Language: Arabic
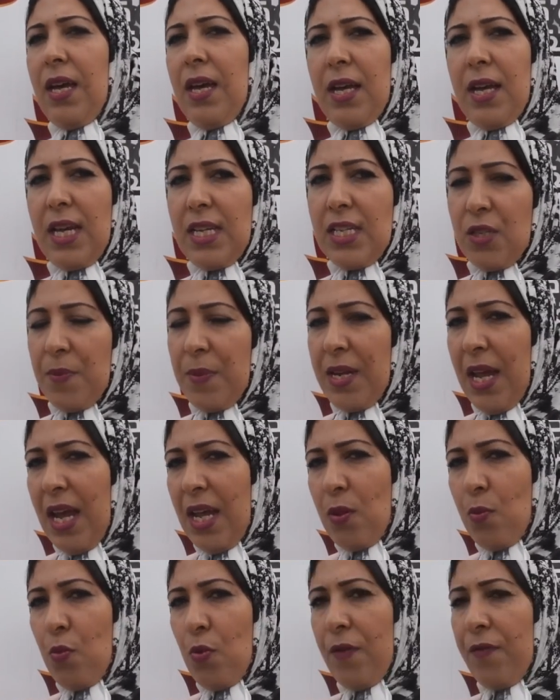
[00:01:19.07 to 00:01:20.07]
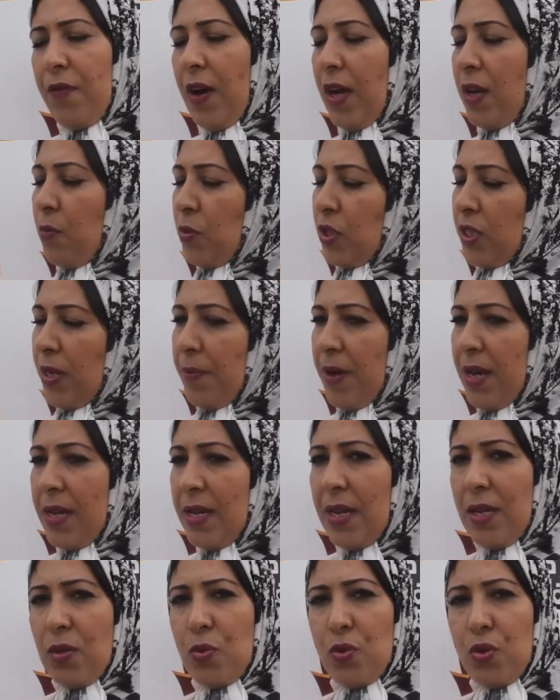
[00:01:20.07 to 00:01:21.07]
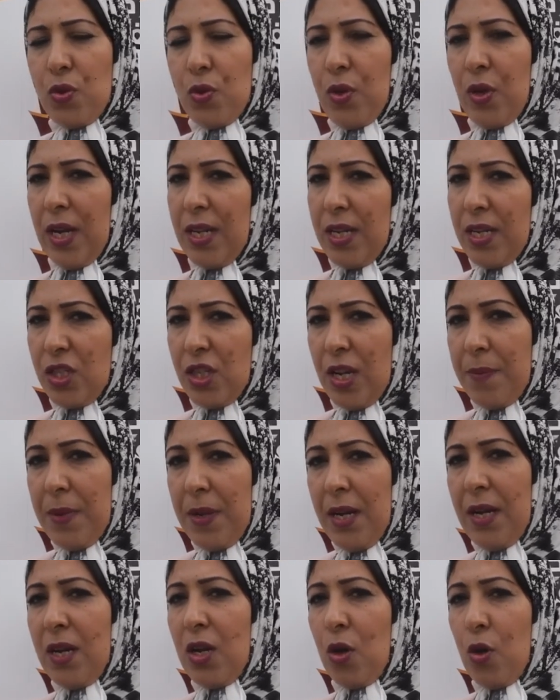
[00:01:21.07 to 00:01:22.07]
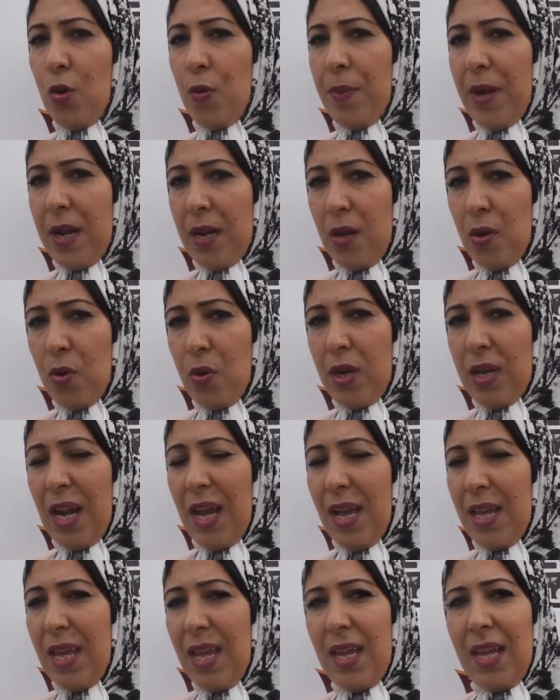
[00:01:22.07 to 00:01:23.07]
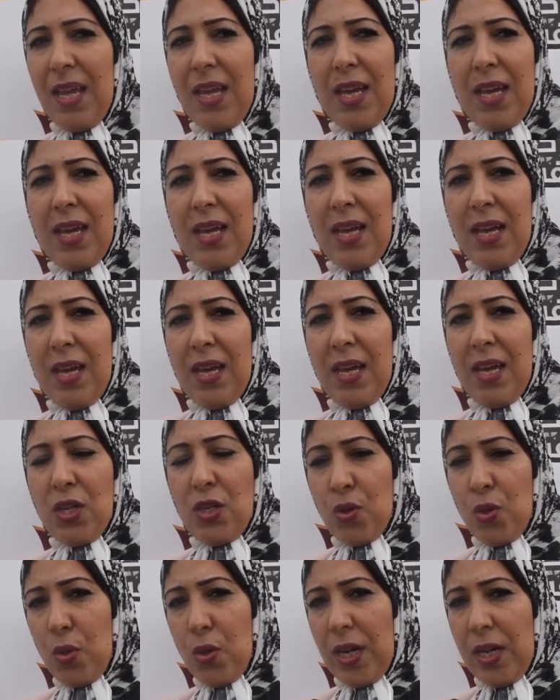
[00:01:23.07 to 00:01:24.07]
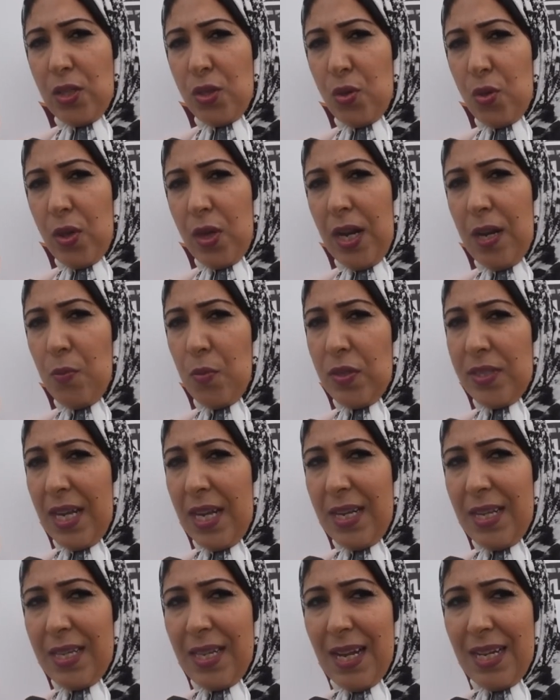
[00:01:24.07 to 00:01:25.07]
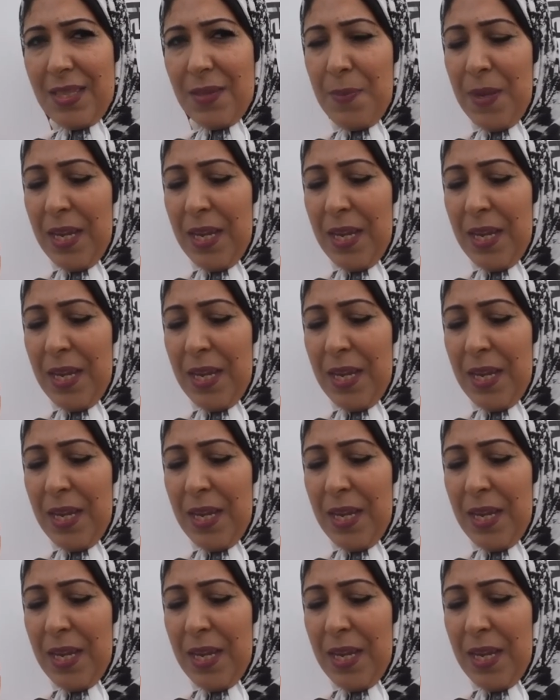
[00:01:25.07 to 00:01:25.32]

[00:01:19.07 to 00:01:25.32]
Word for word: كنتمنى حظ موفق للمتباريات وشكرا للجميع ومره اخرى شكرا شكرا المساند الرسمي